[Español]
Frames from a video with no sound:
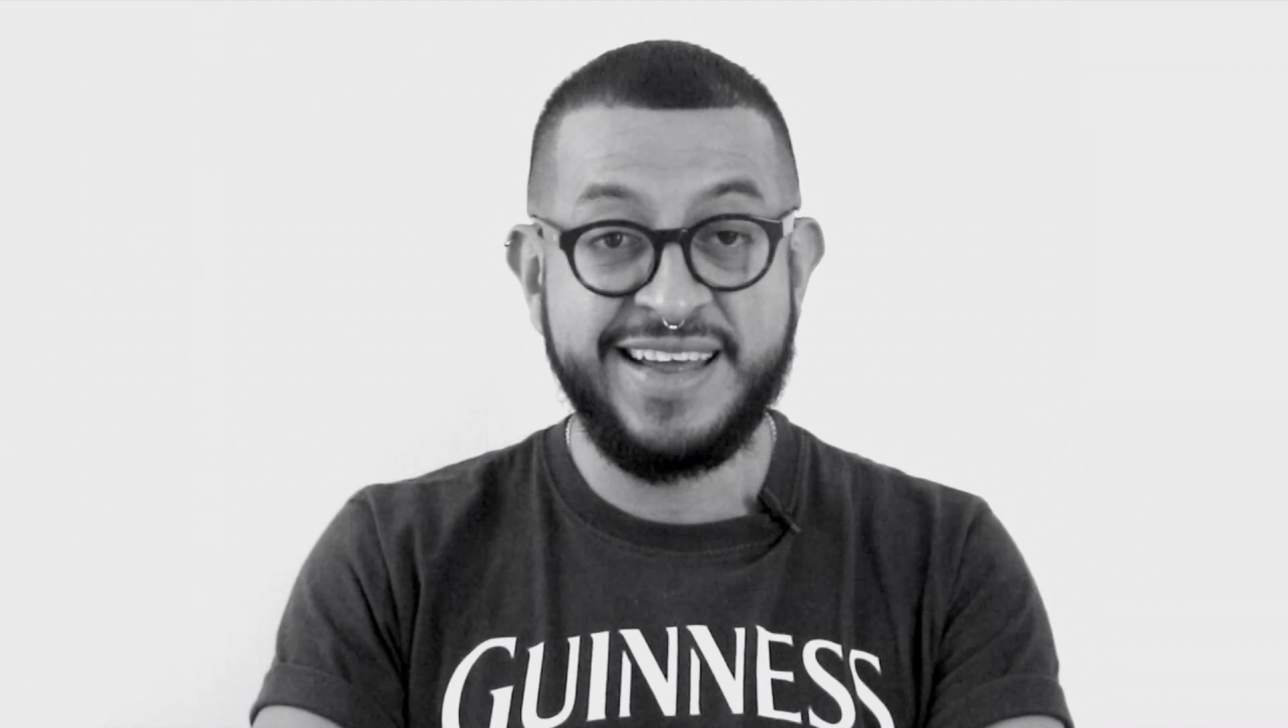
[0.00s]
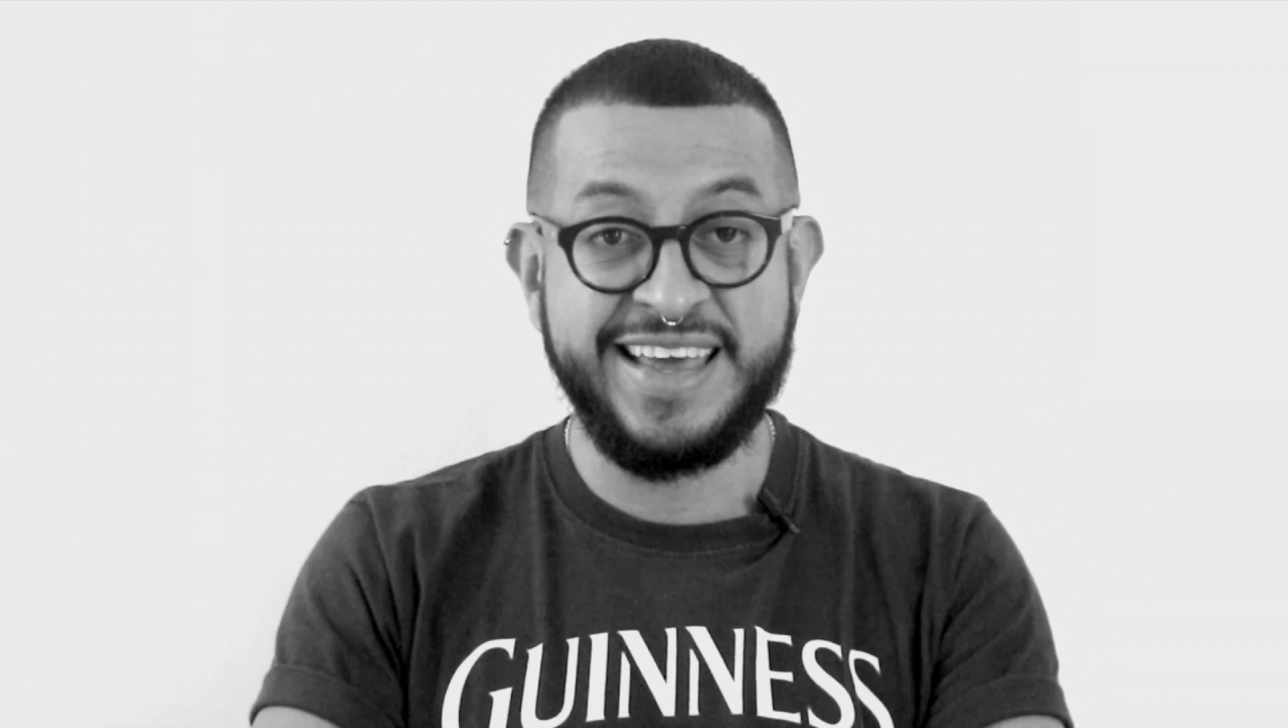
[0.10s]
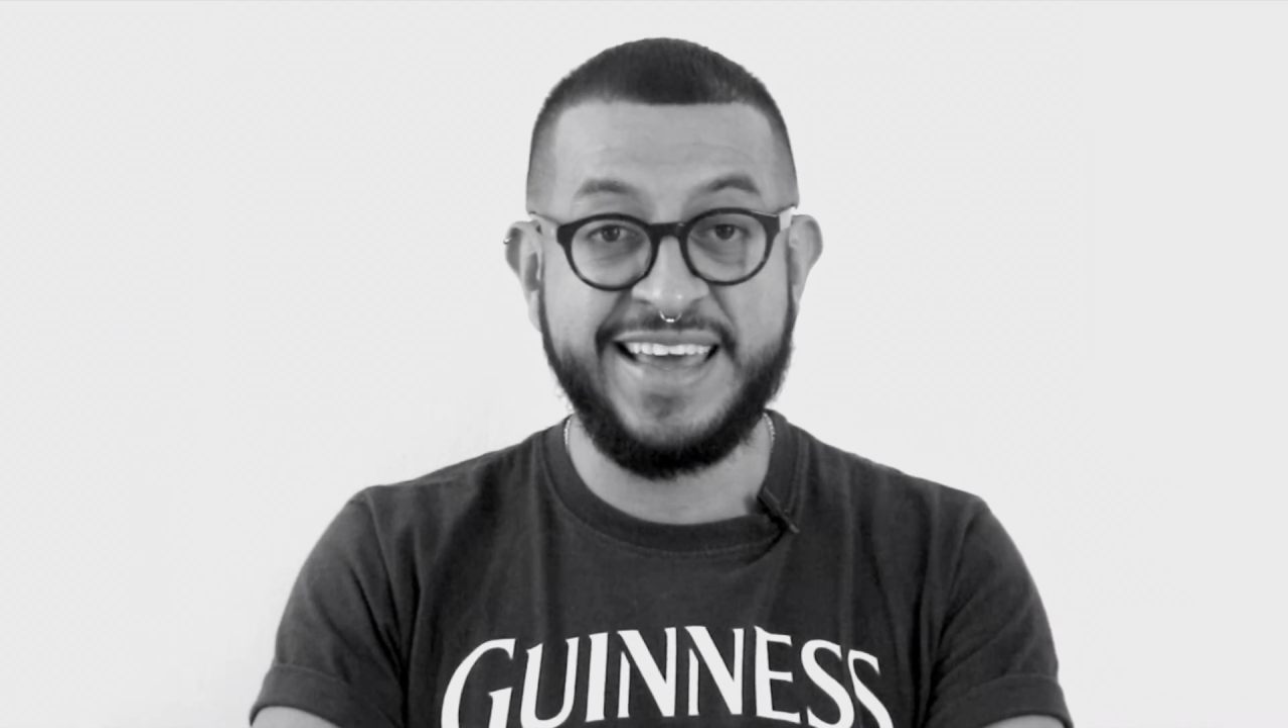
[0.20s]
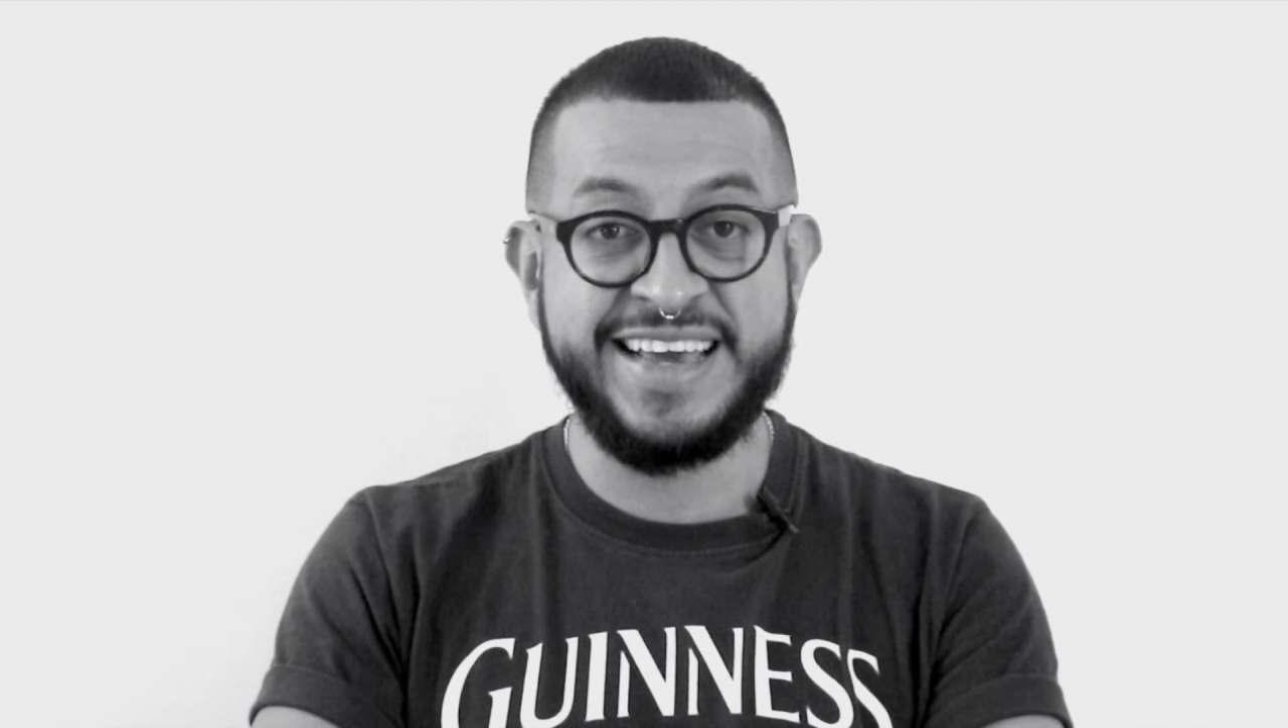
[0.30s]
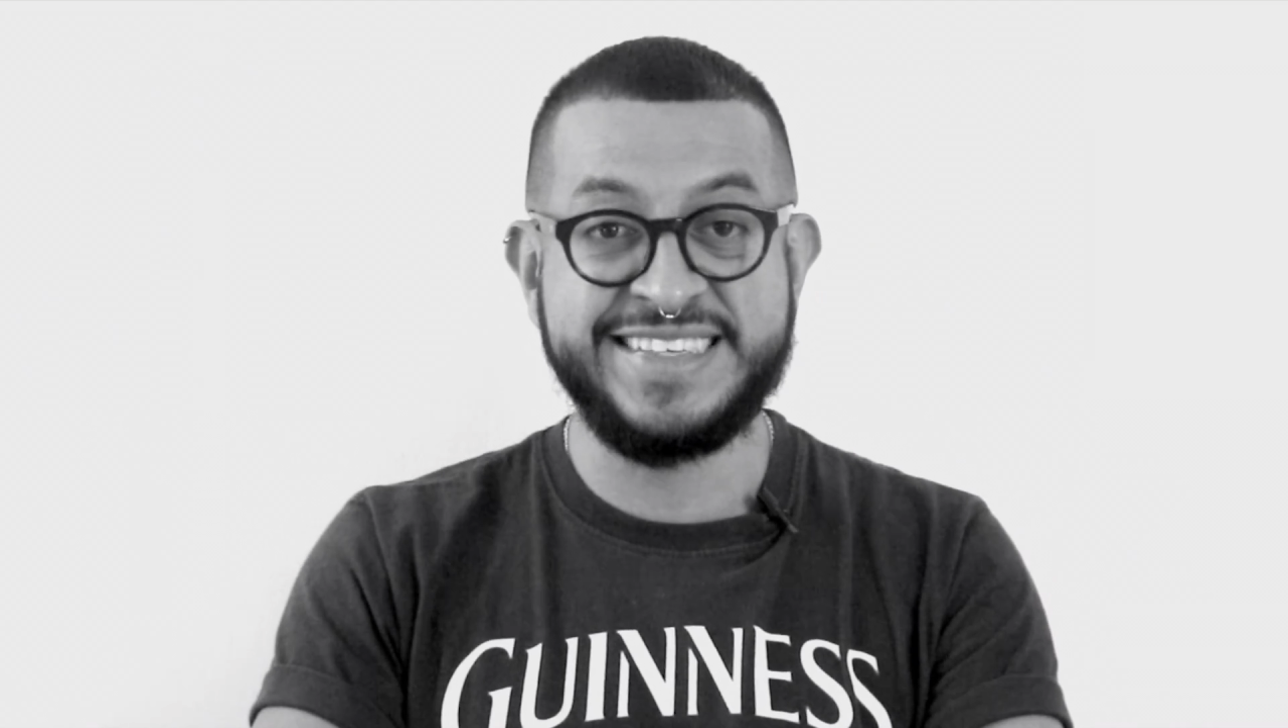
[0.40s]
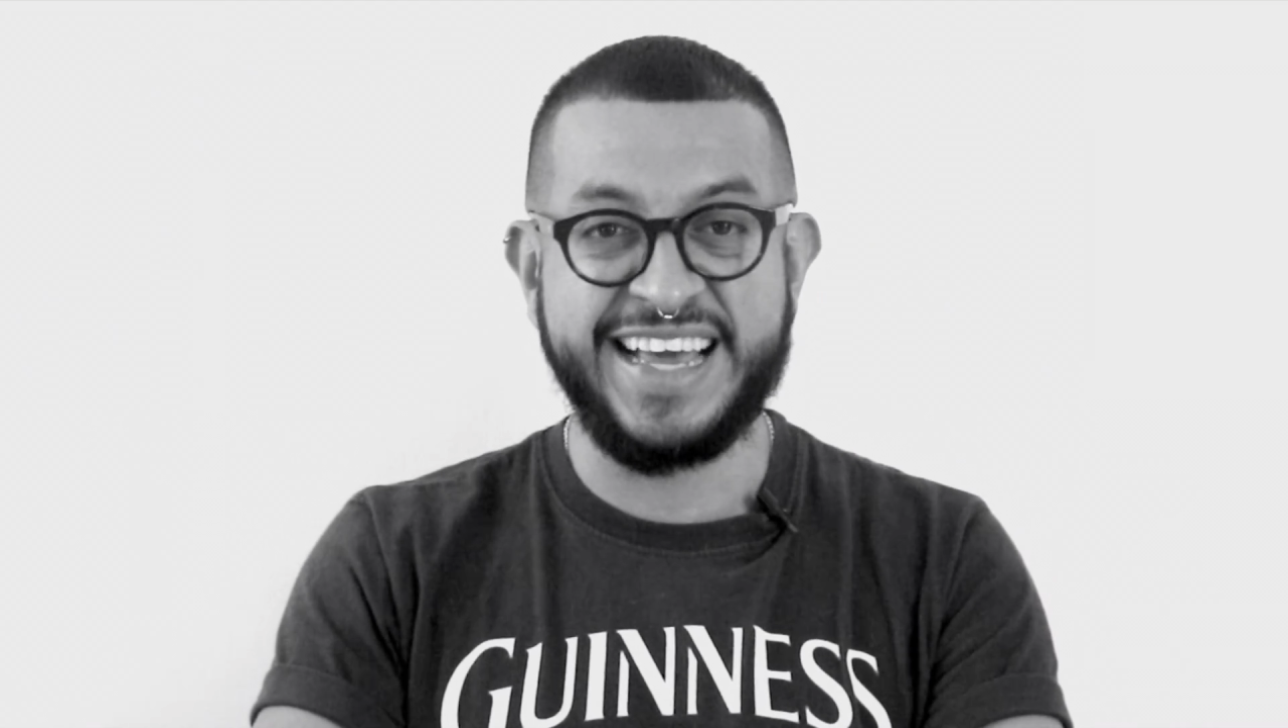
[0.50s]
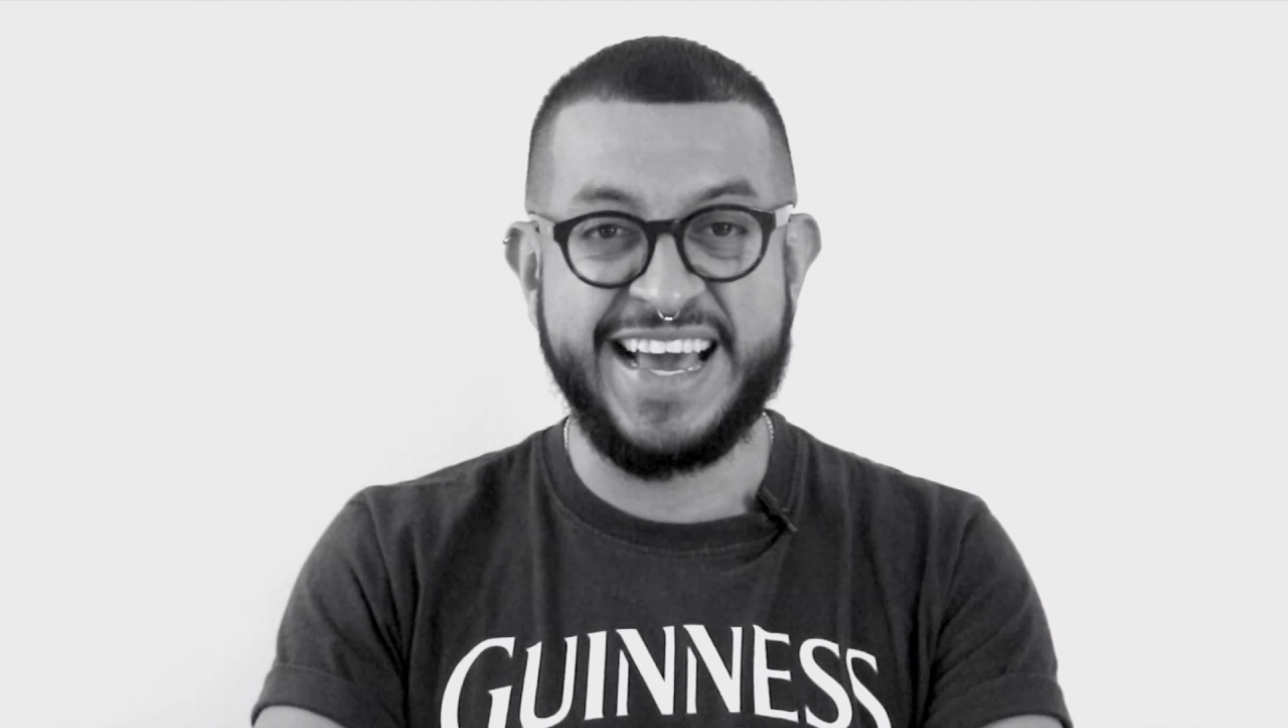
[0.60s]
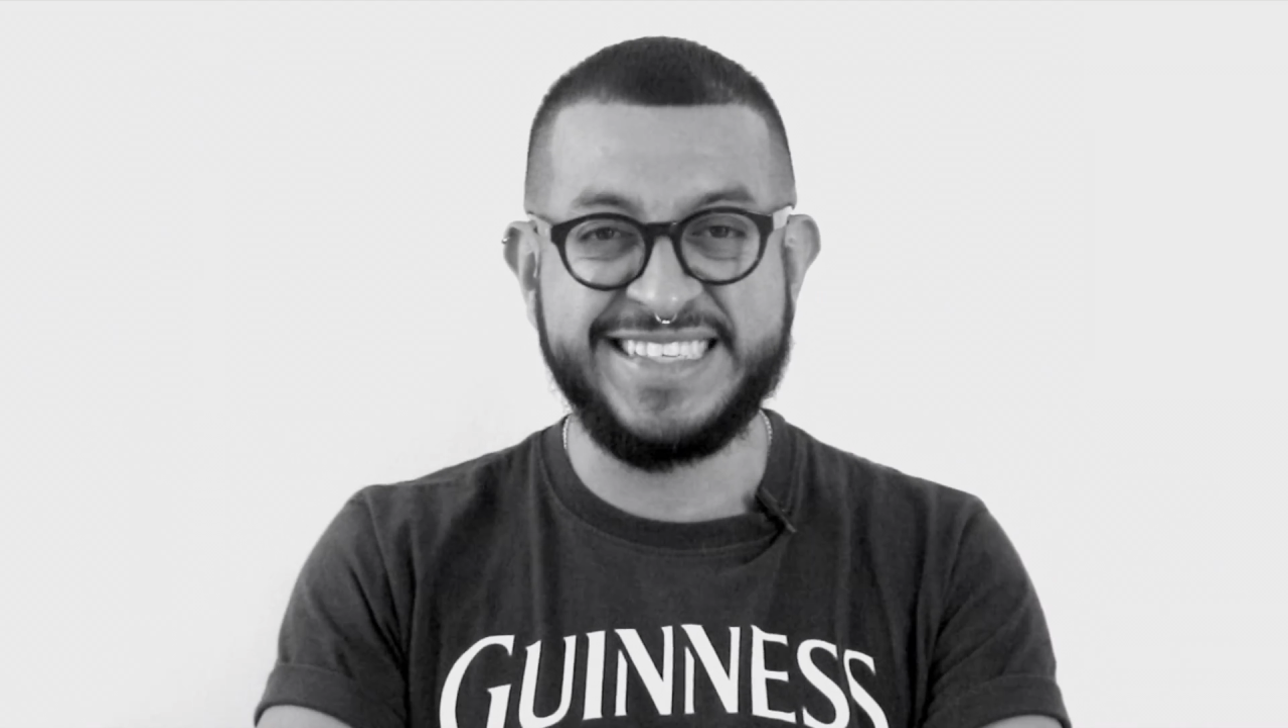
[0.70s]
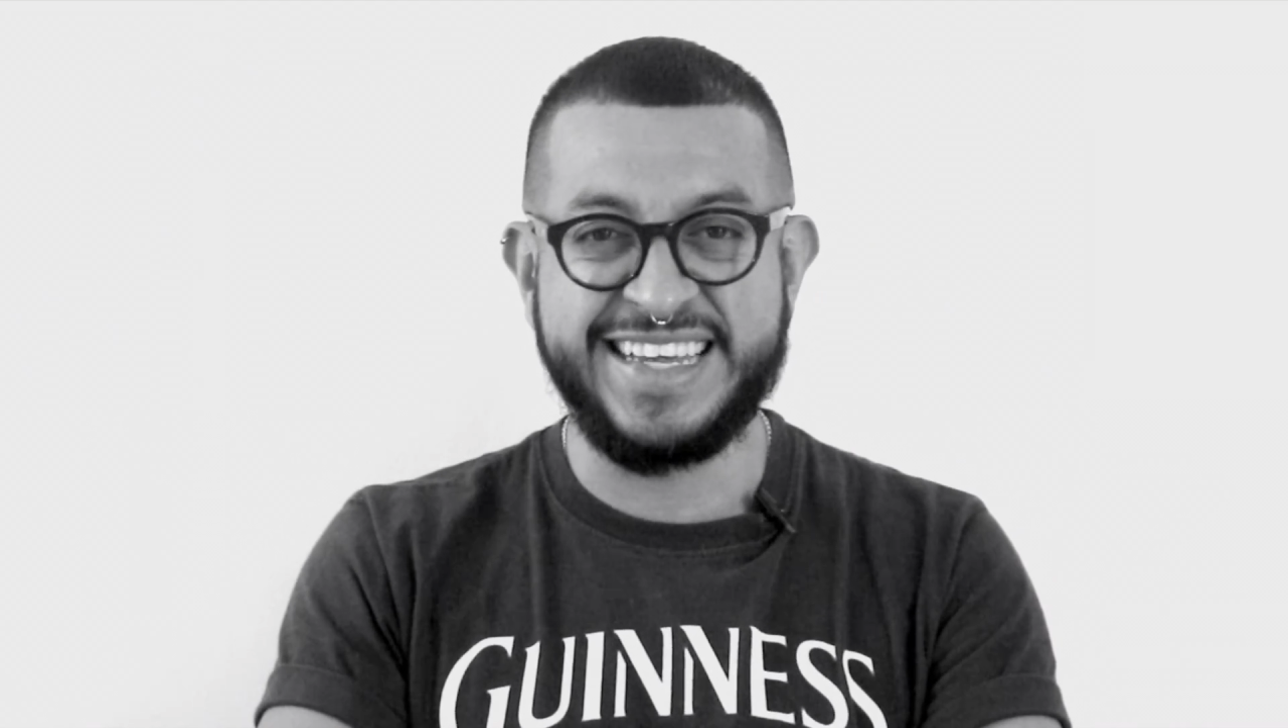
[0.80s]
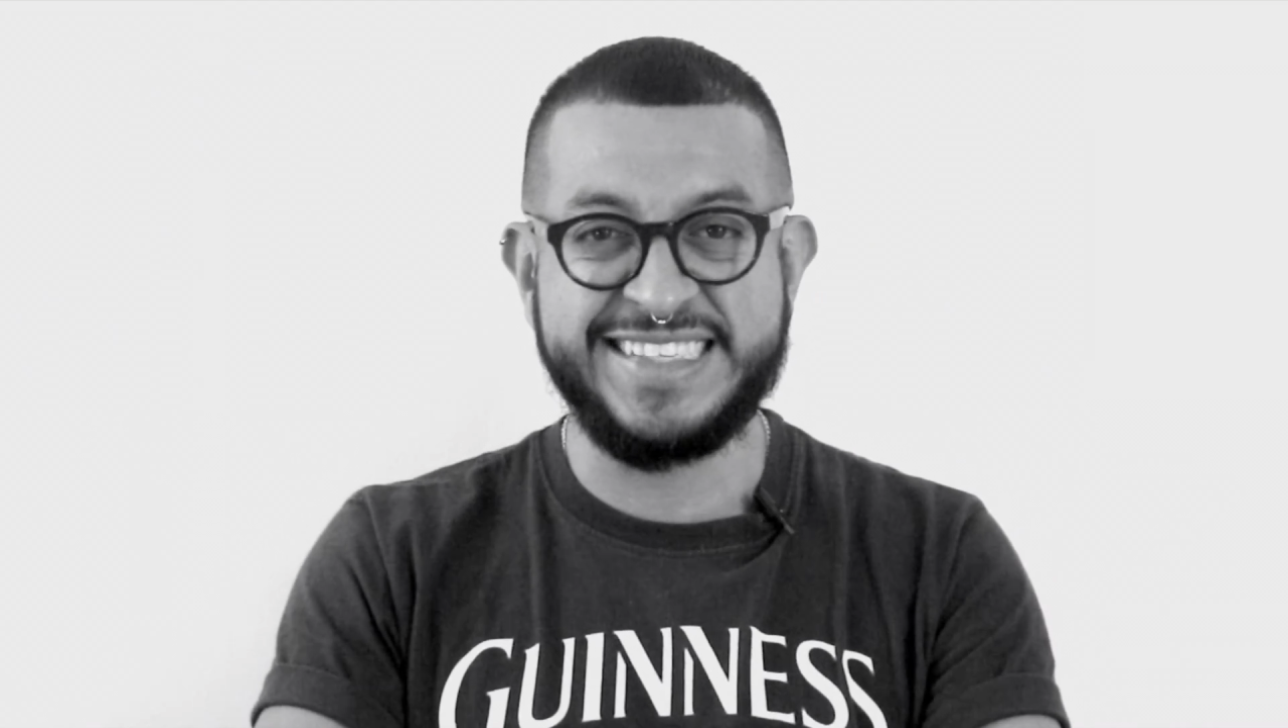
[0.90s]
eh, ese casting